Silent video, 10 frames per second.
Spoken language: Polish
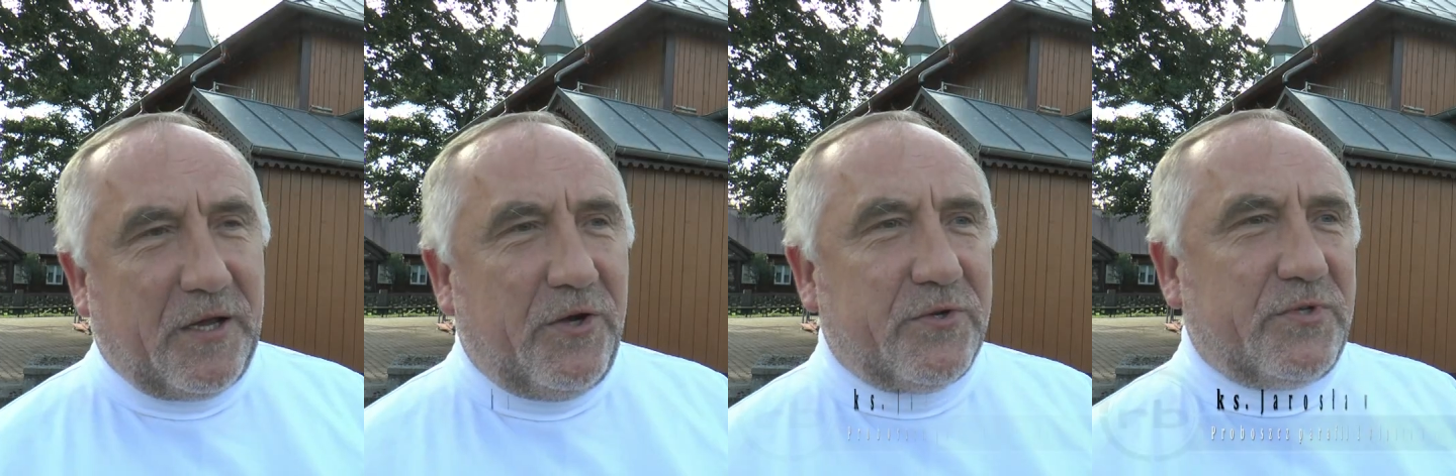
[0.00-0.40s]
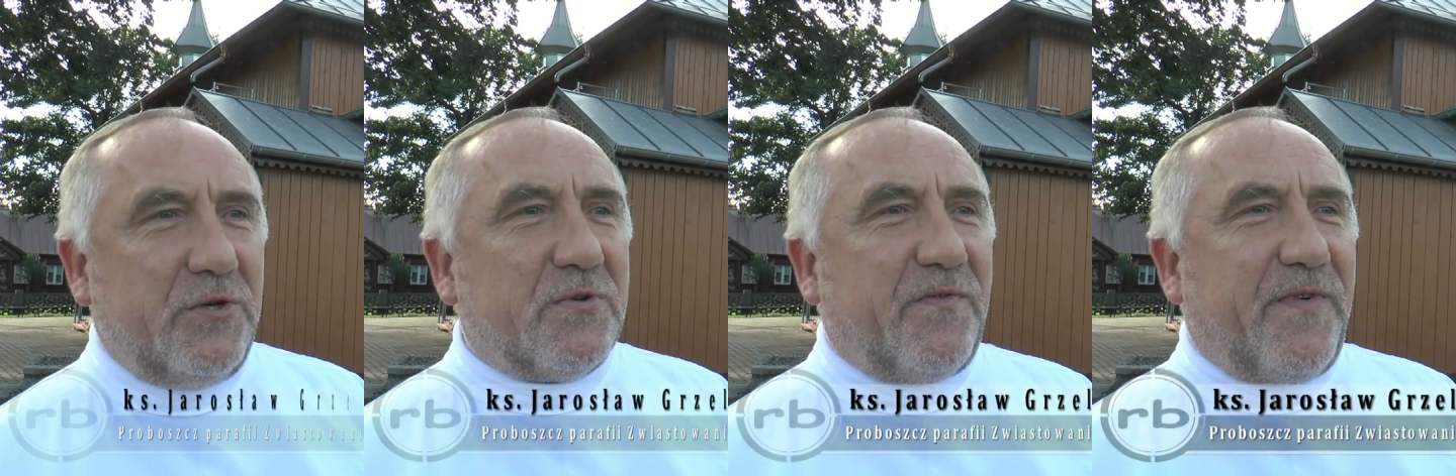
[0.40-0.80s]
zakończą się
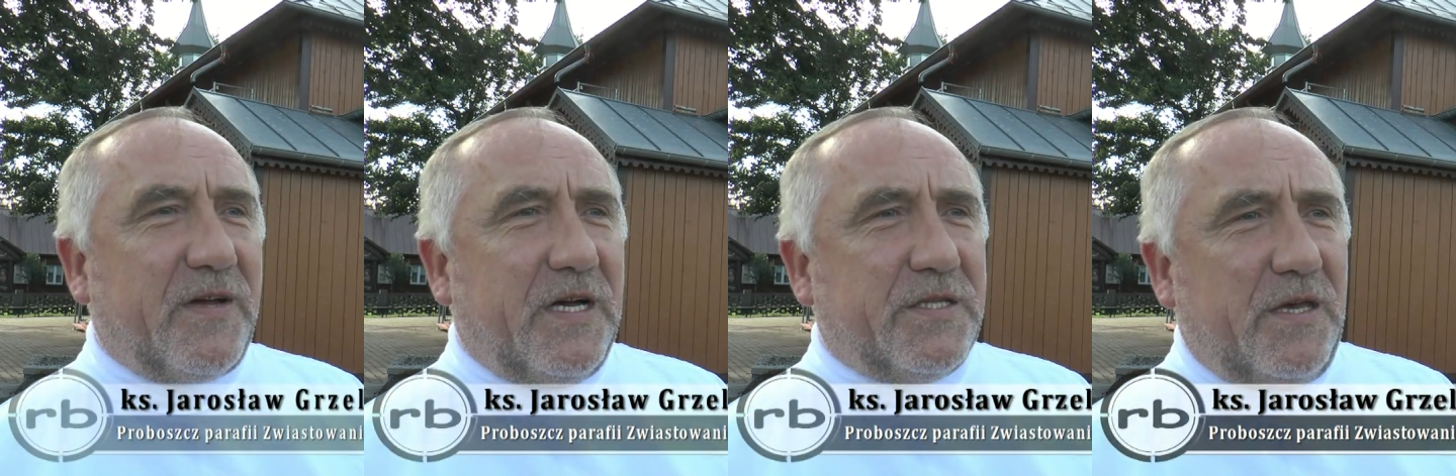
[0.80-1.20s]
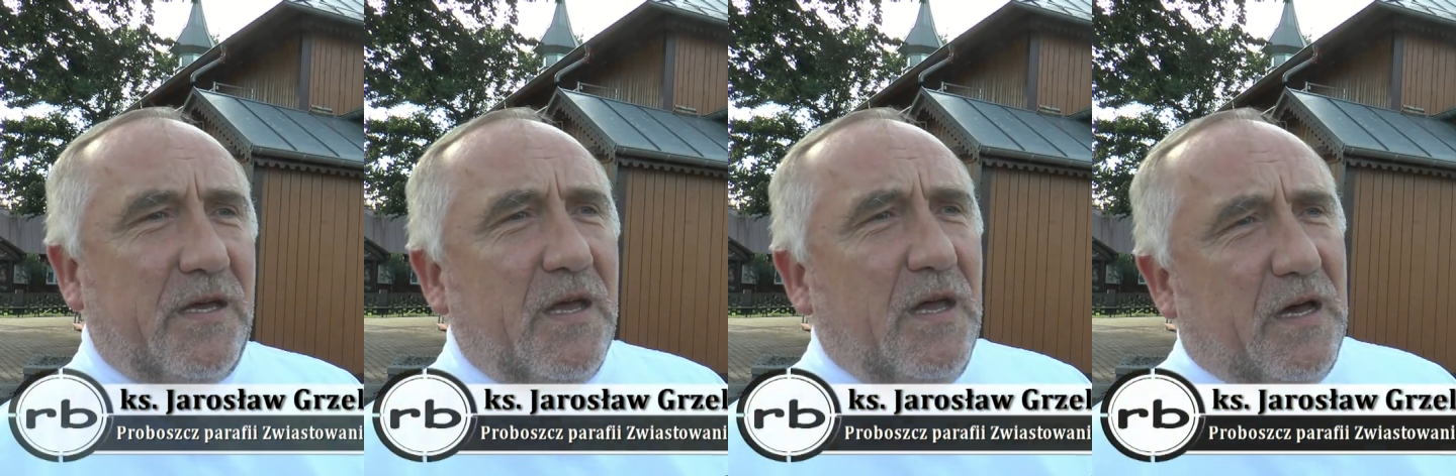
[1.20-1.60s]
już w
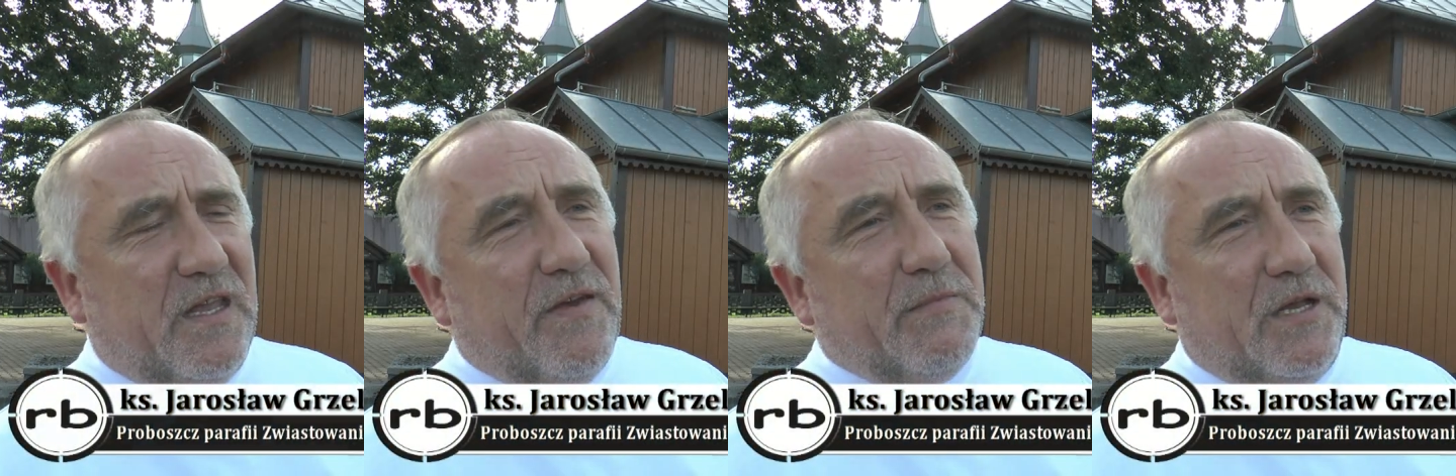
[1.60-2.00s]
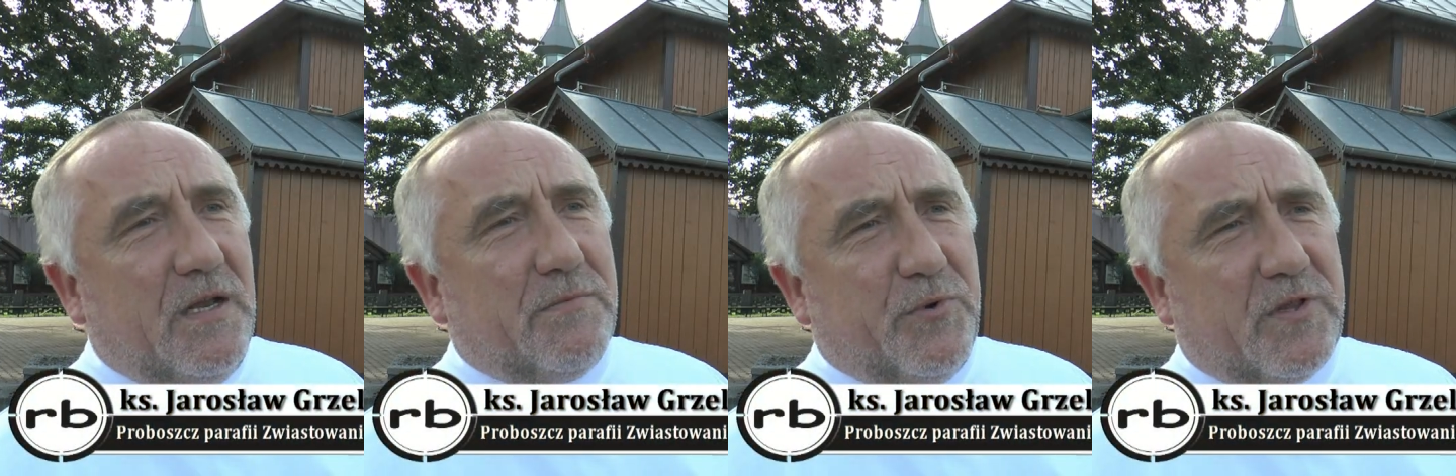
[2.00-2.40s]
wakacje, a nie wiem ja
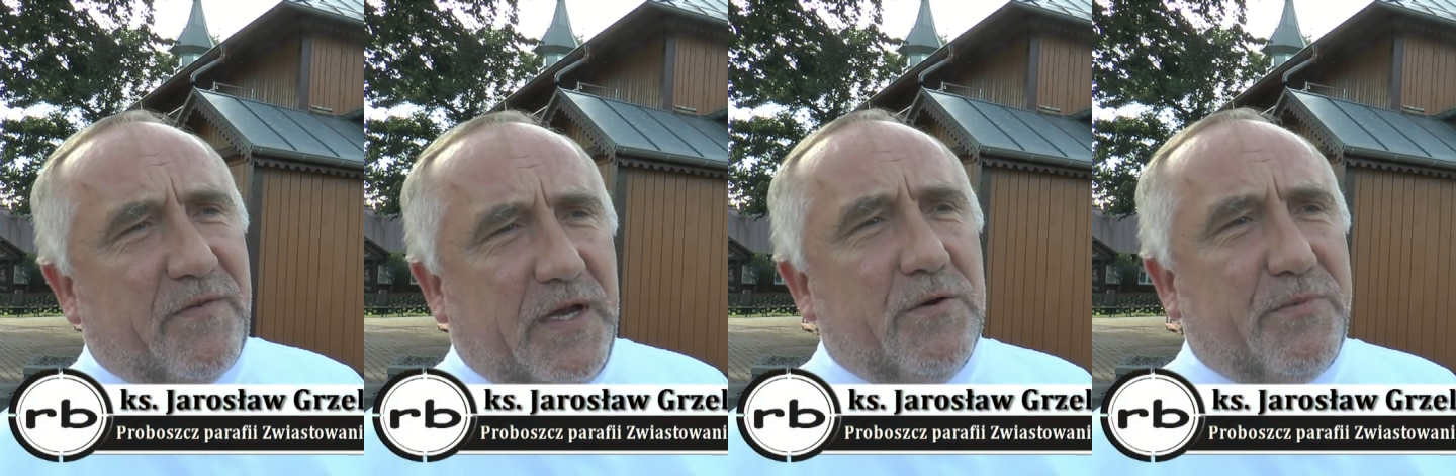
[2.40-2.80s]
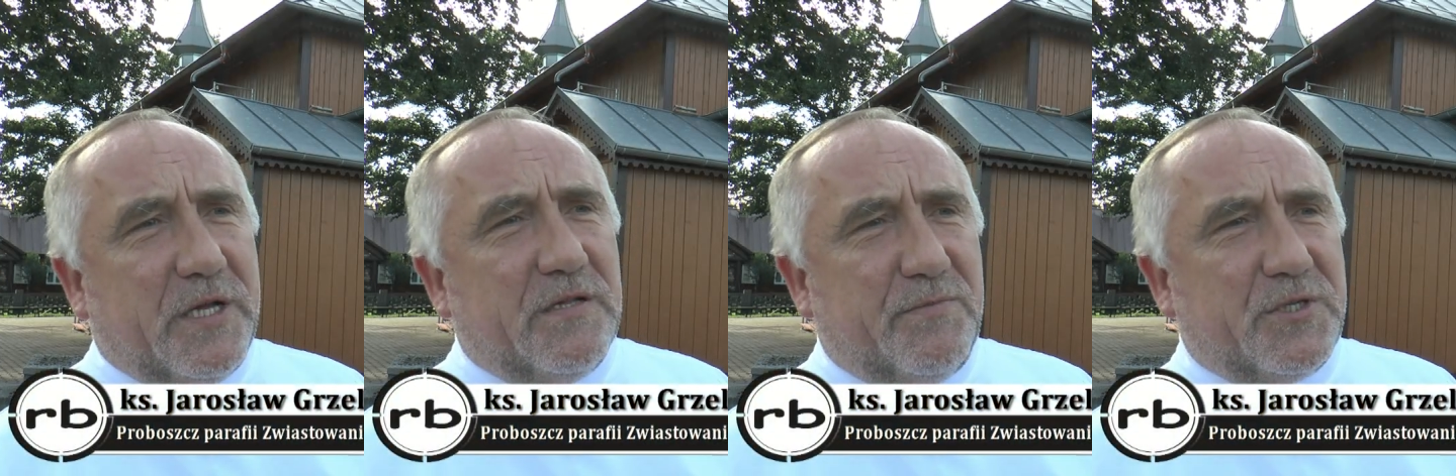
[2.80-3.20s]
ile potrwają
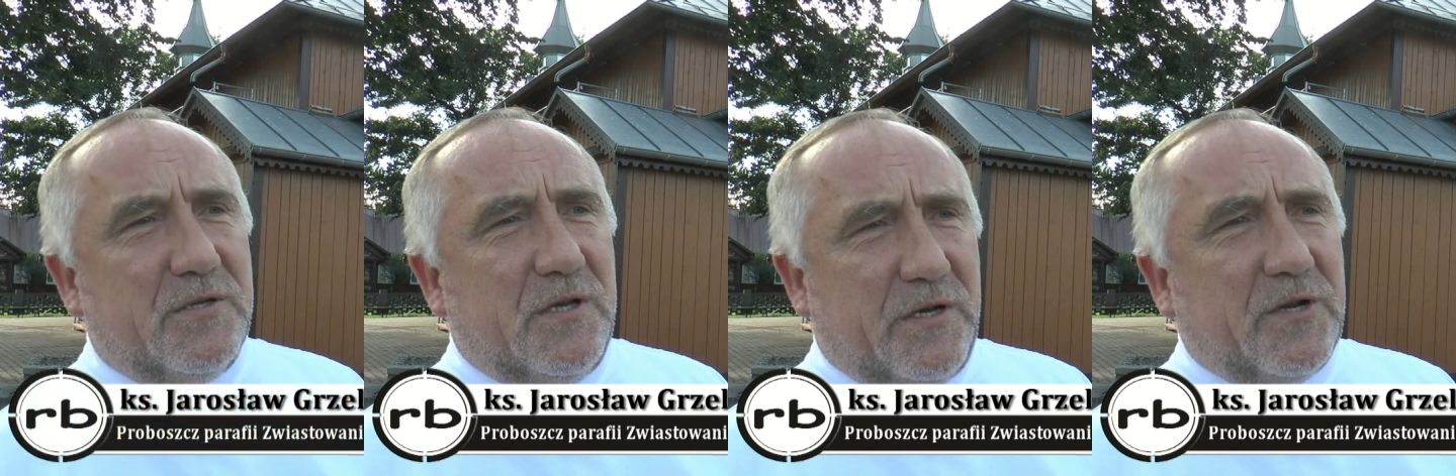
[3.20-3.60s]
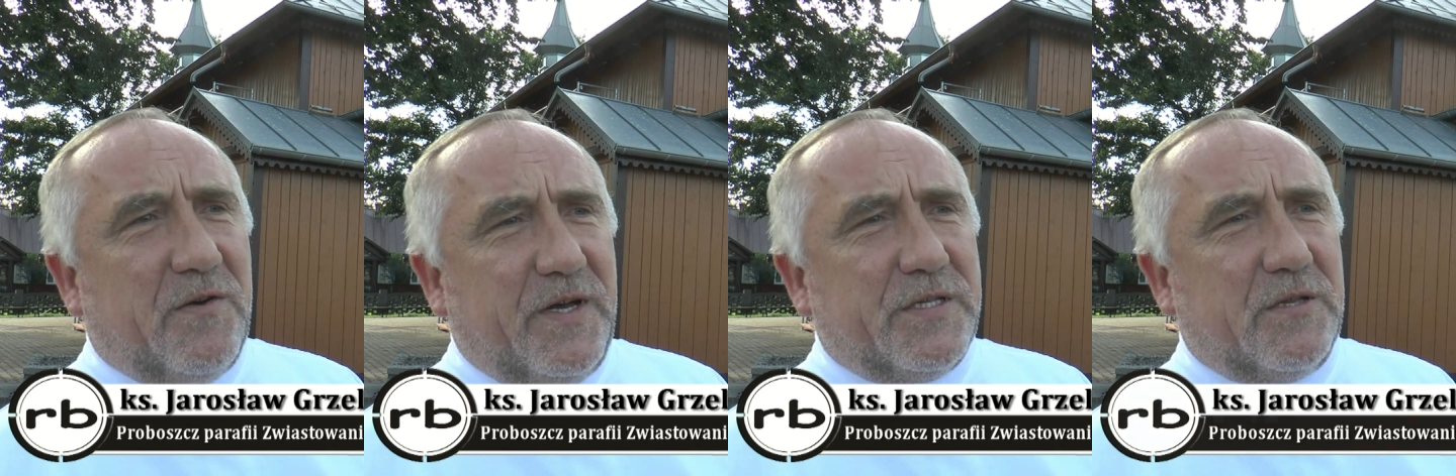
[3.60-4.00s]
prace przy
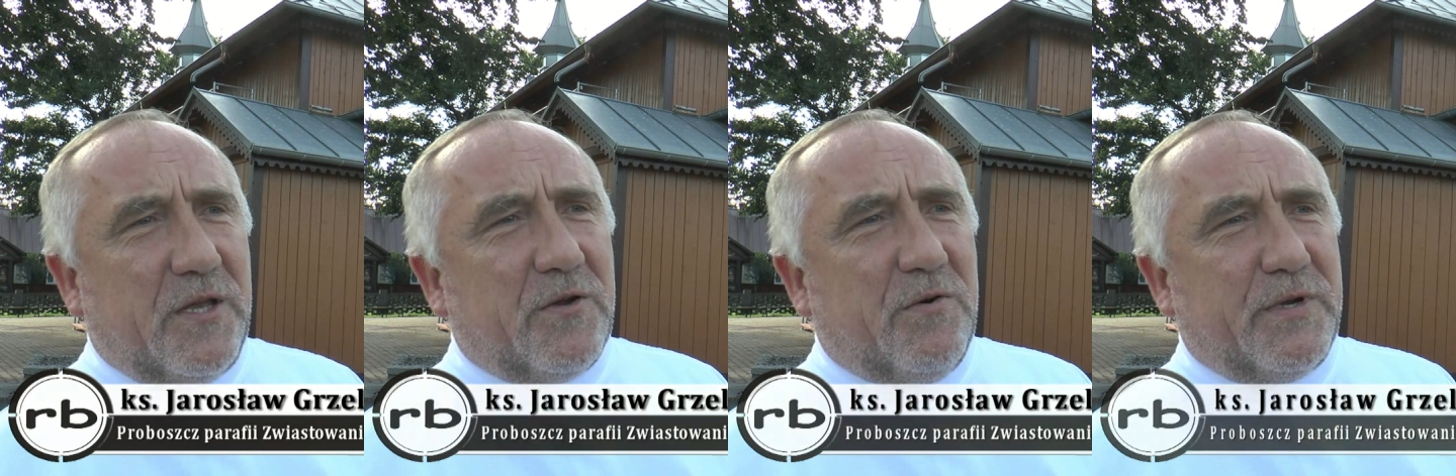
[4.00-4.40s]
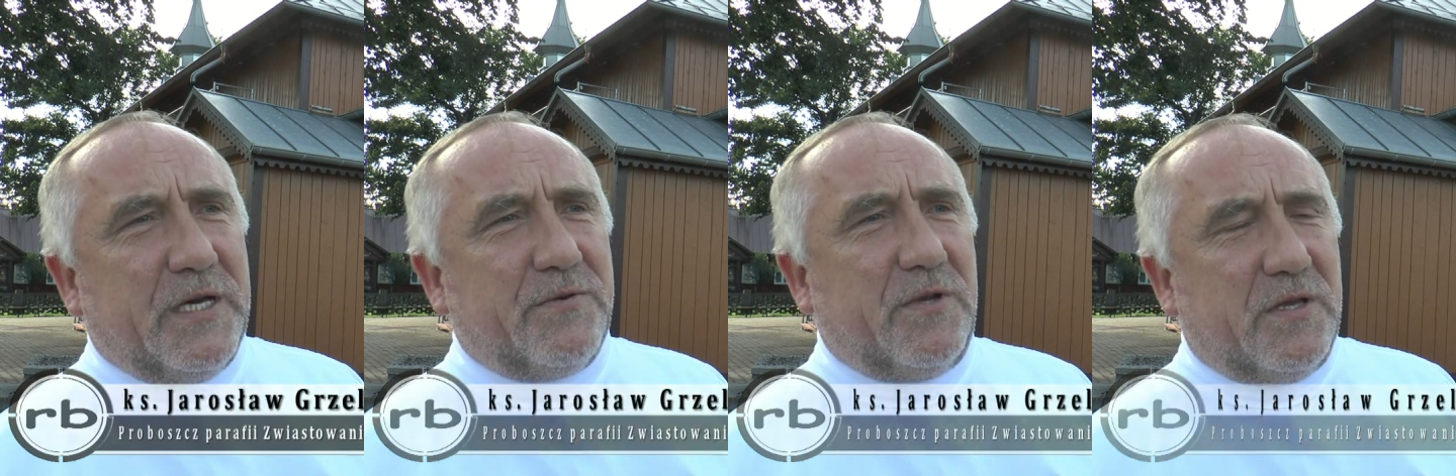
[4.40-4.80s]
renowacji tego
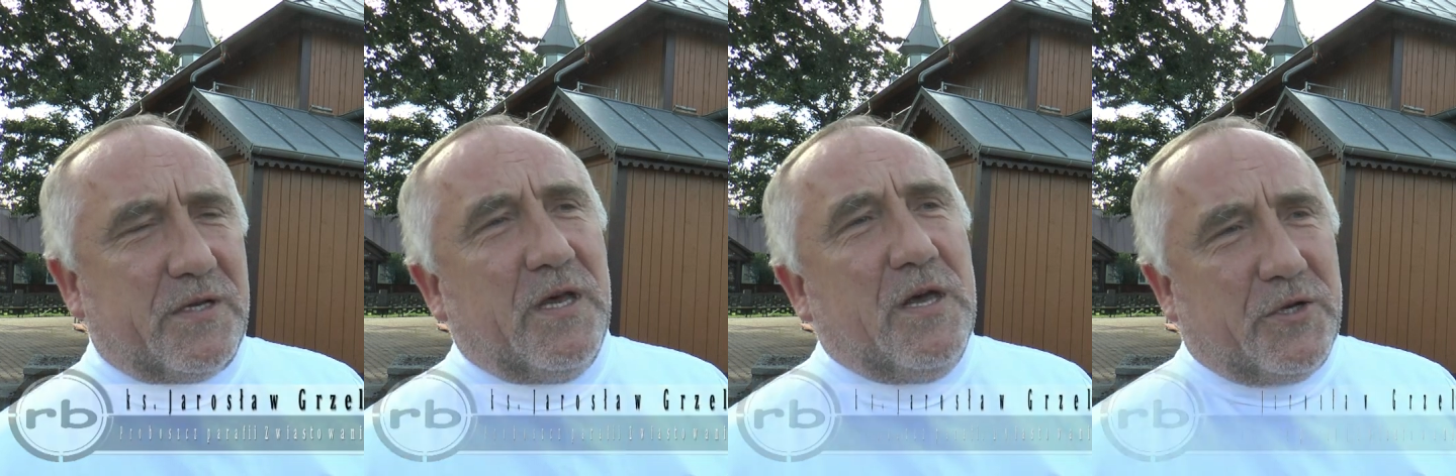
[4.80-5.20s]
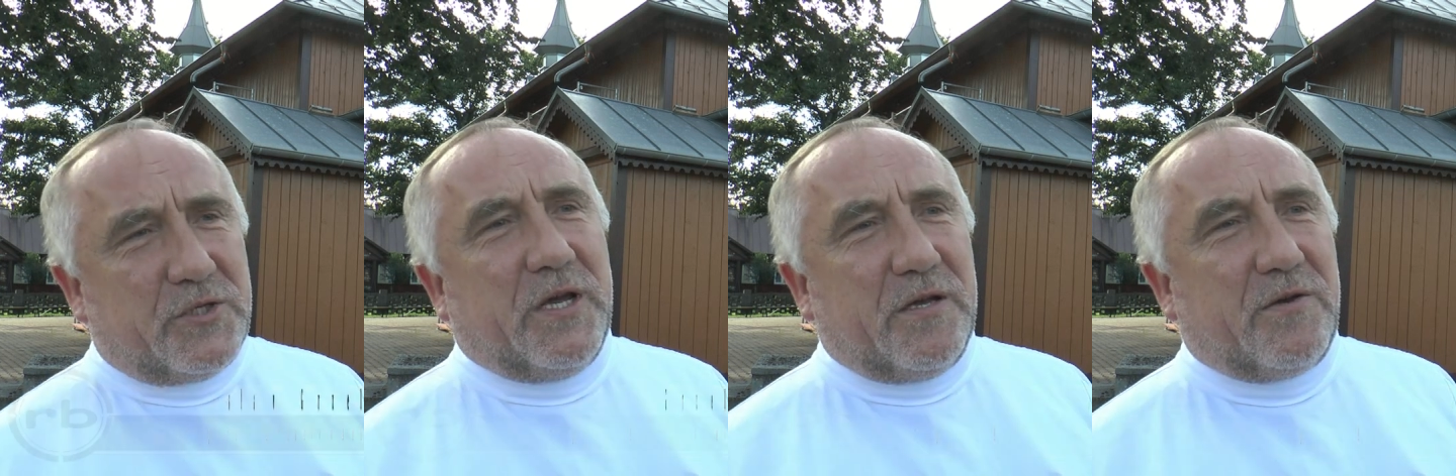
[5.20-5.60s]
obrazu i tych
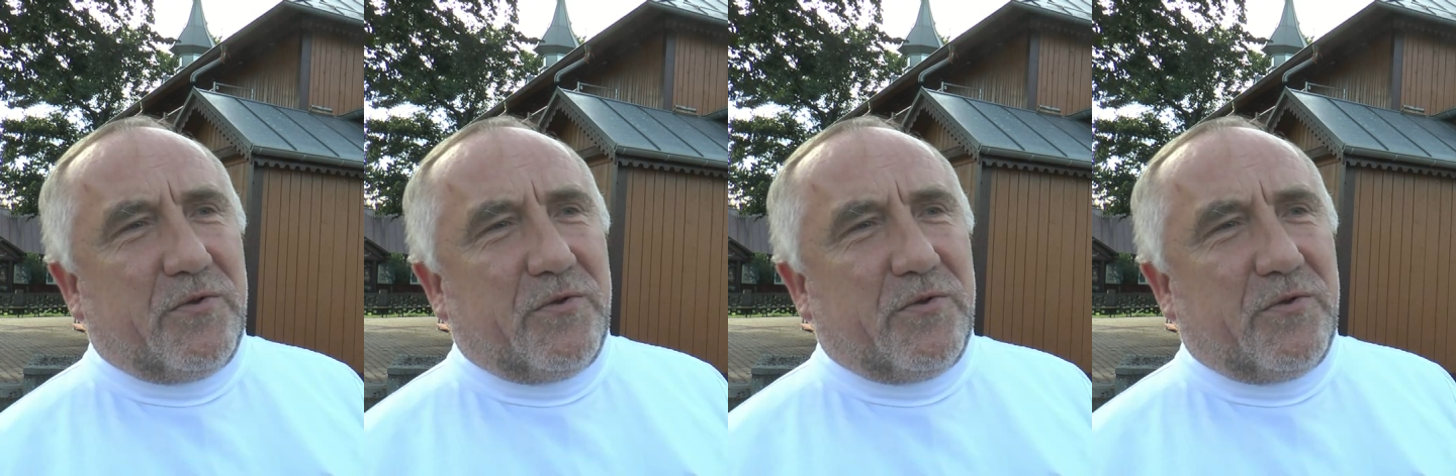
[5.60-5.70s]
trzech,